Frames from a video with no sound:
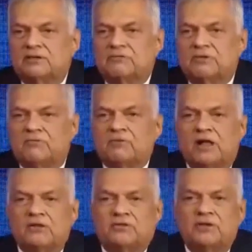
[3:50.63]
We have
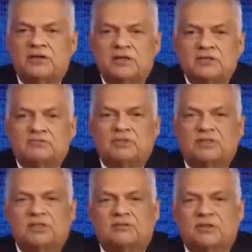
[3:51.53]
cultural links with
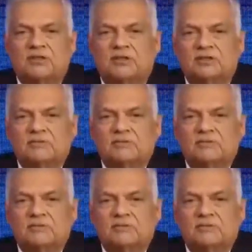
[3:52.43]
each other.